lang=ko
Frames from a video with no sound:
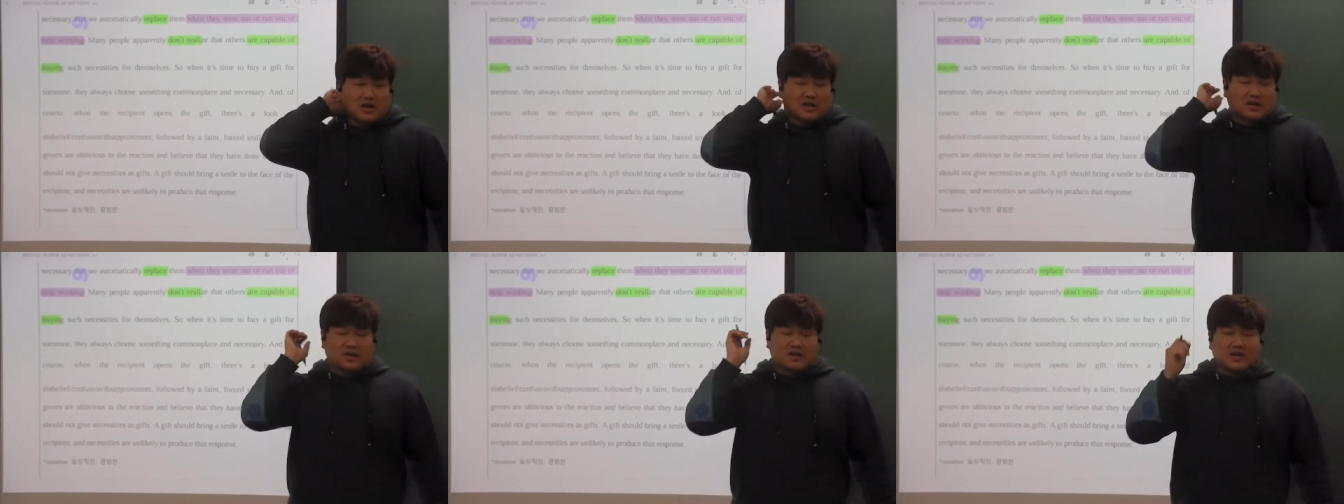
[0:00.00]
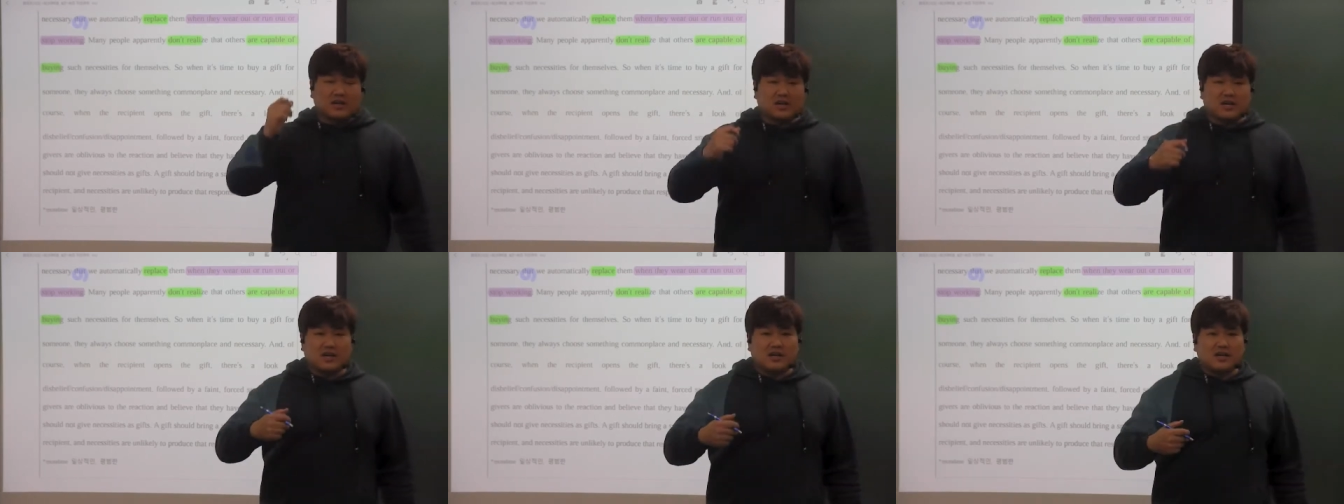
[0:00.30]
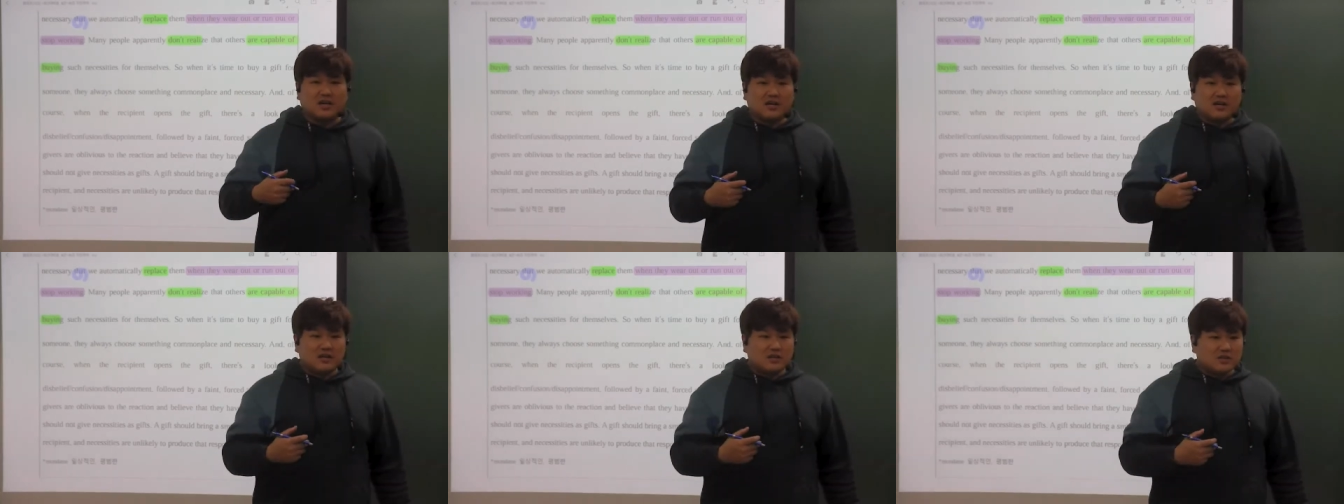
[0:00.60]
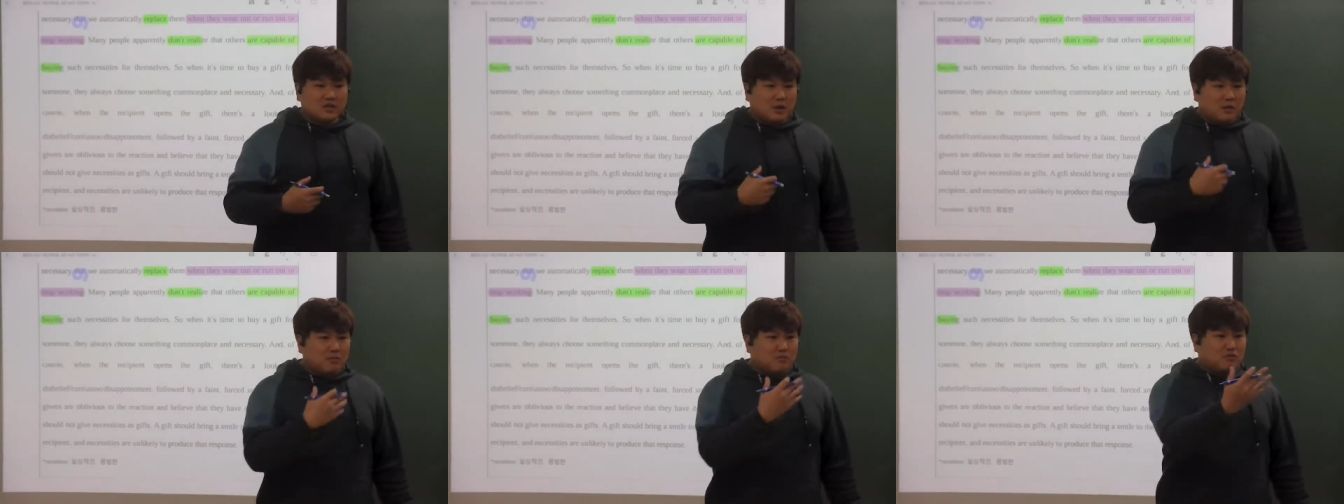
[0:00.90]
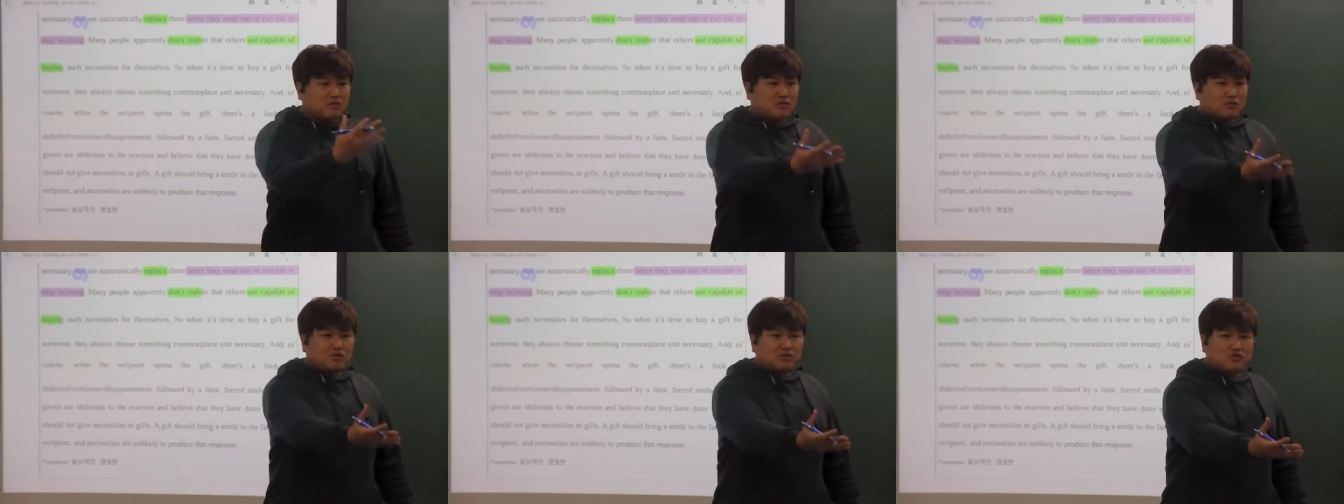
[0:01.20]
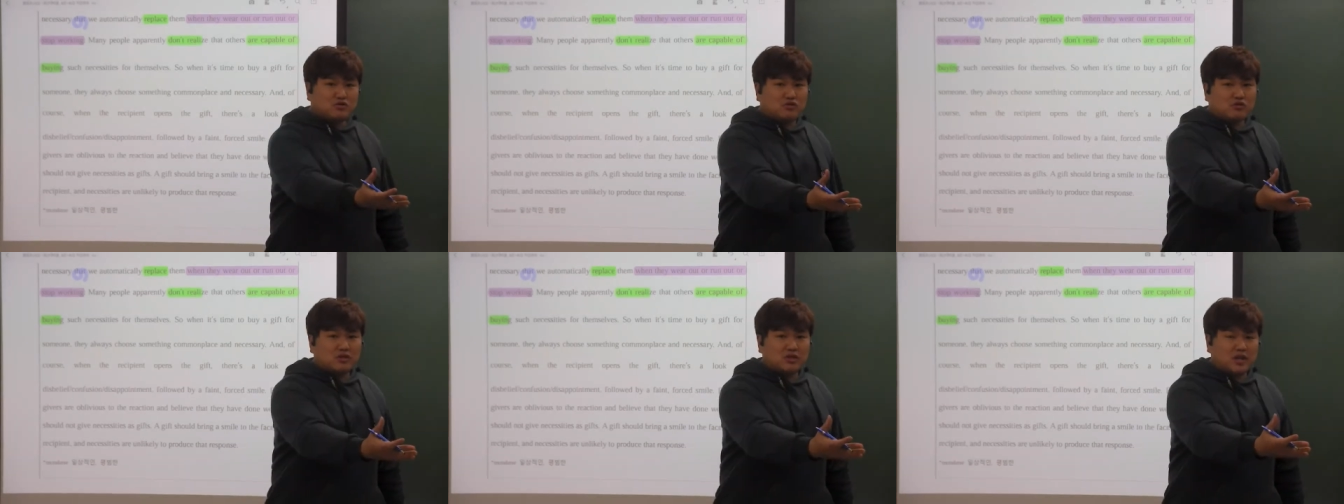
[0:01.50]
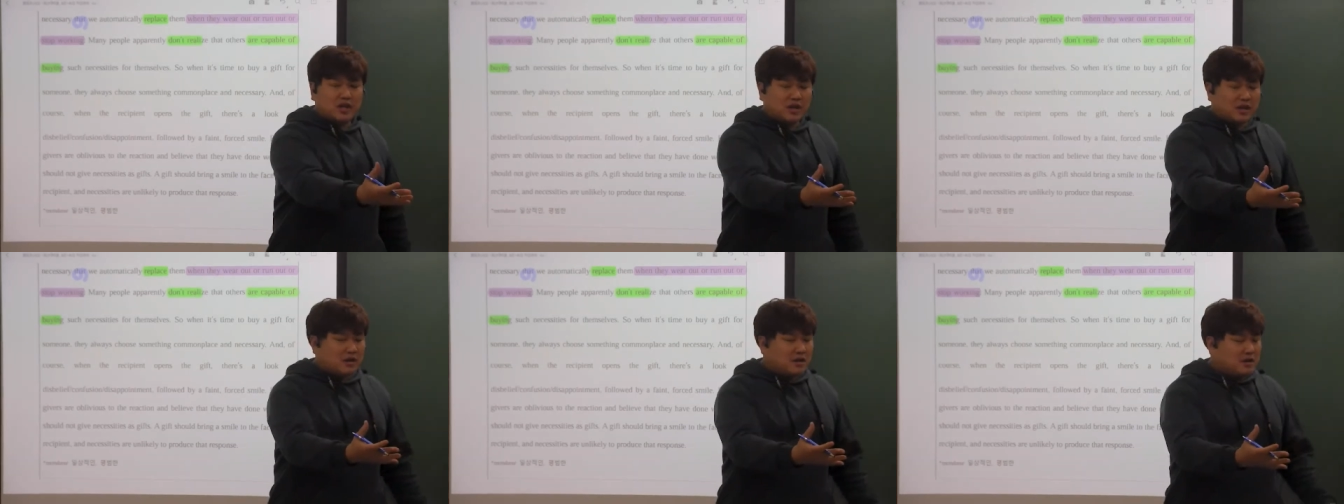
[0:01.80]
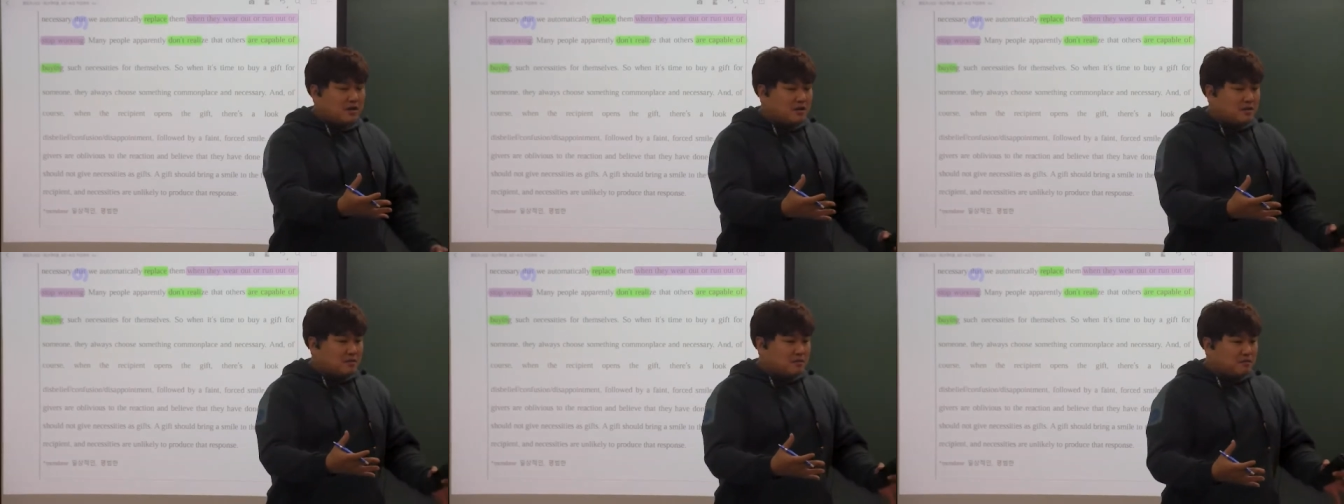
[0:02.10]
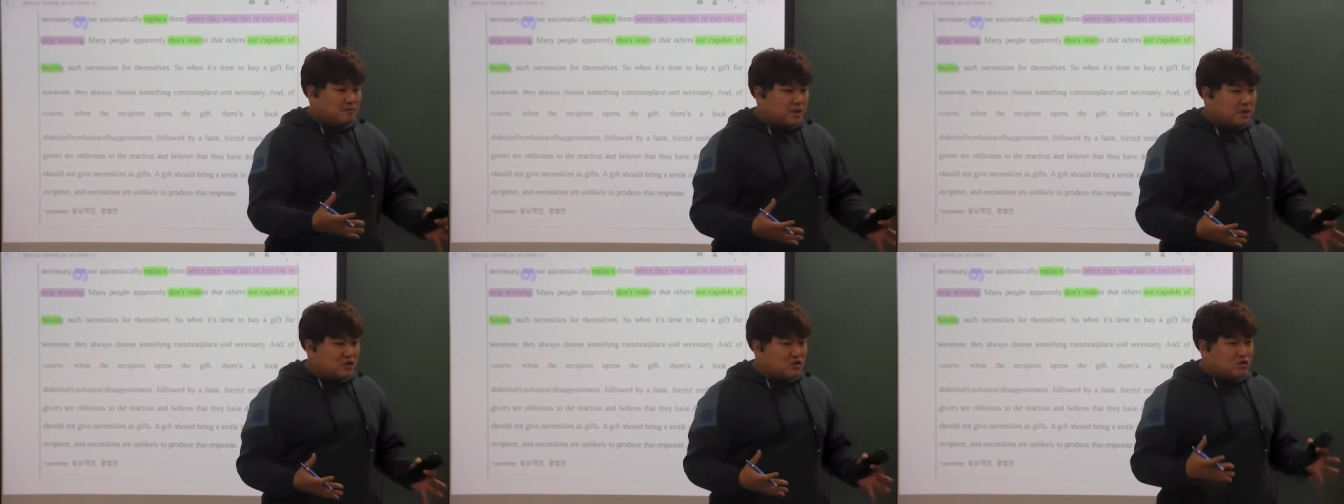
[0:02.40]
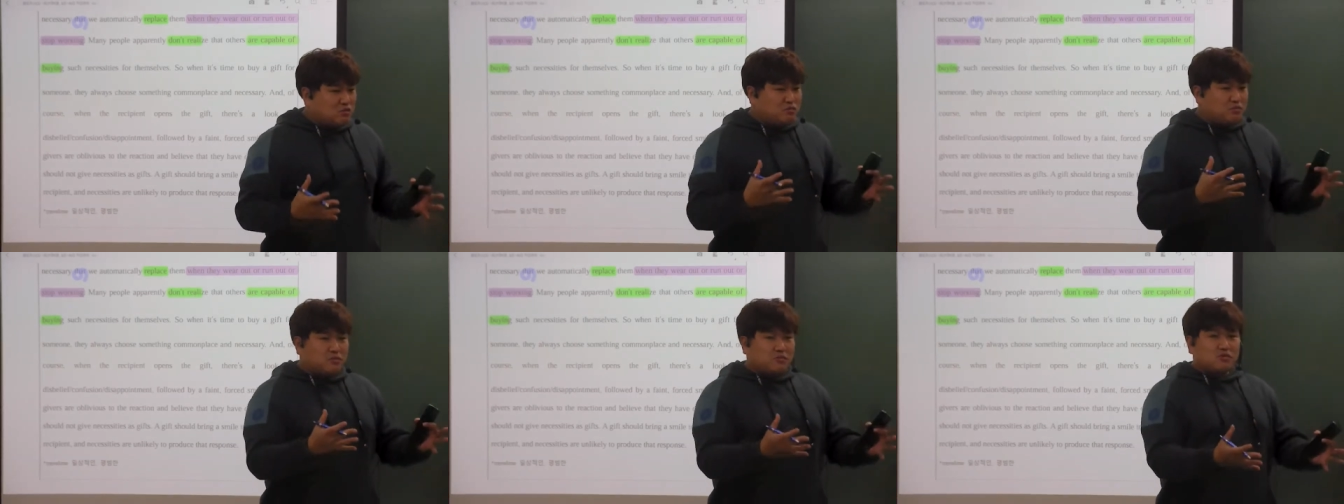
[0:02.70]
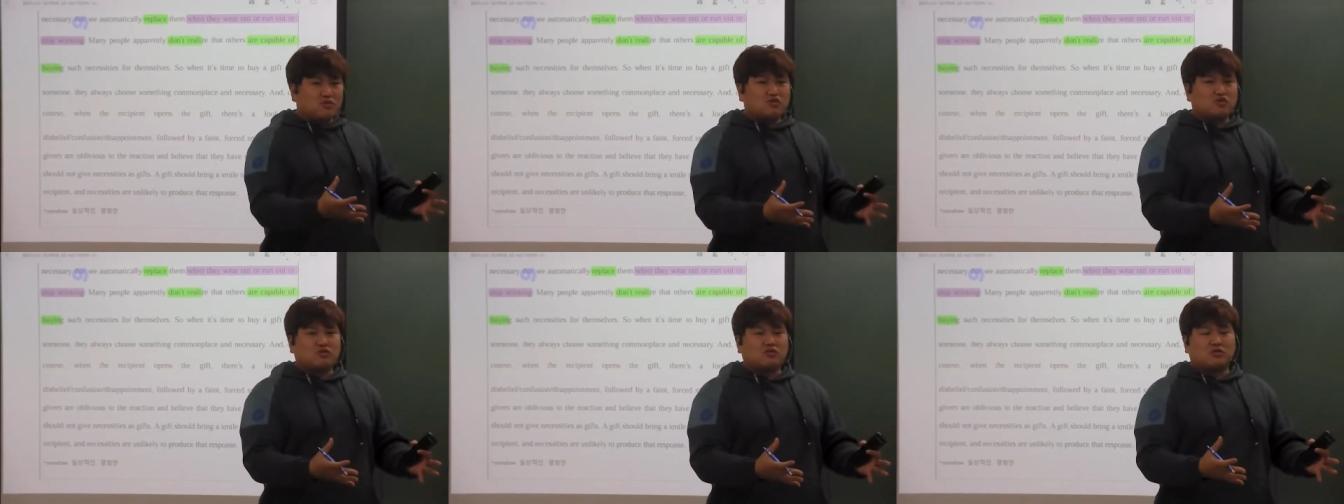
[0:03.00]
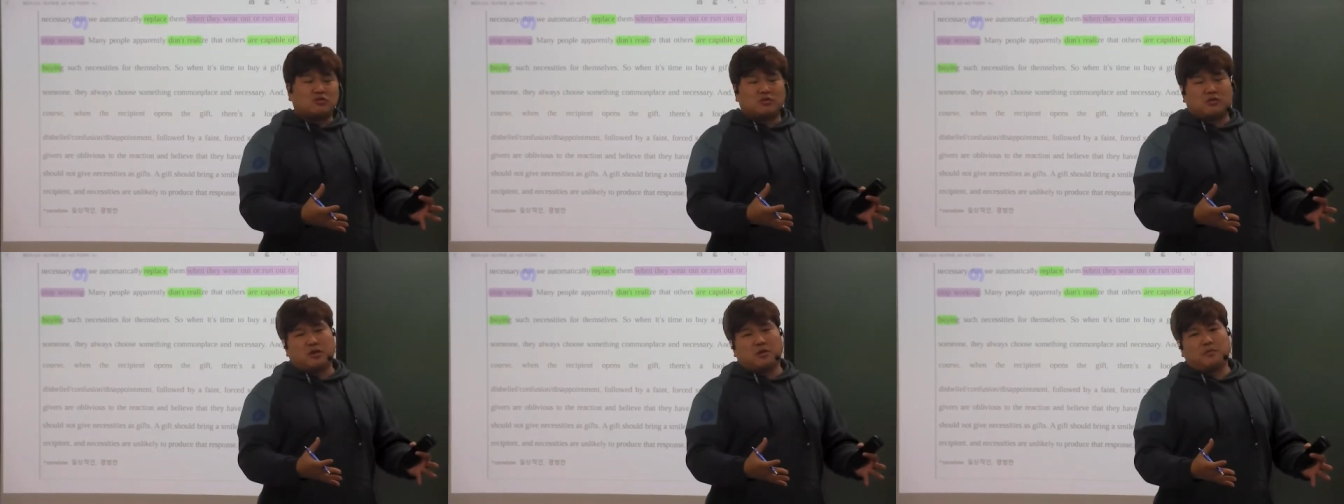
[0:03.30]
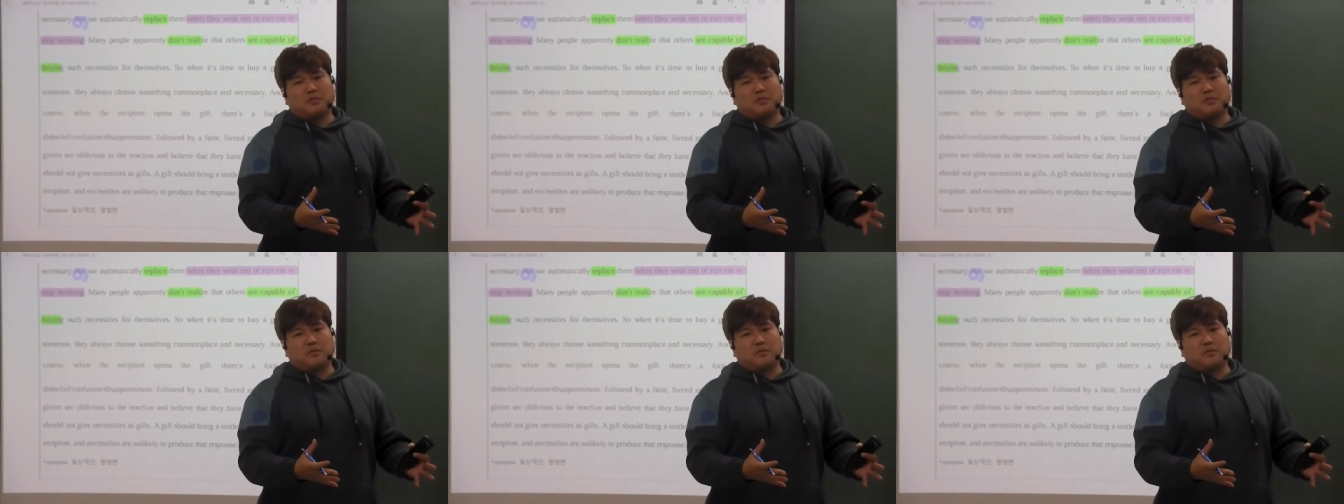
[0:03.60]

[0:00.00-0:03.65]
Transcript: 그러니까 선물을 주는데 필수품을 주는 거에,